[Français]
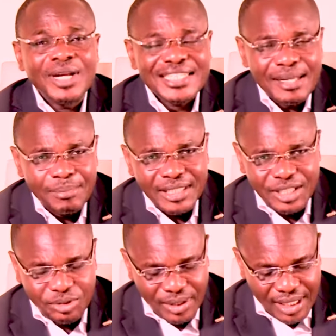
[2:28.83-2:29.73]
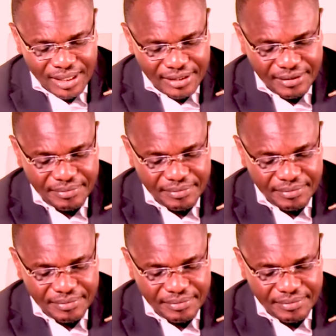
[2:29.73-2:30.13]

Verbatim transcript: l'Assemblée nationale,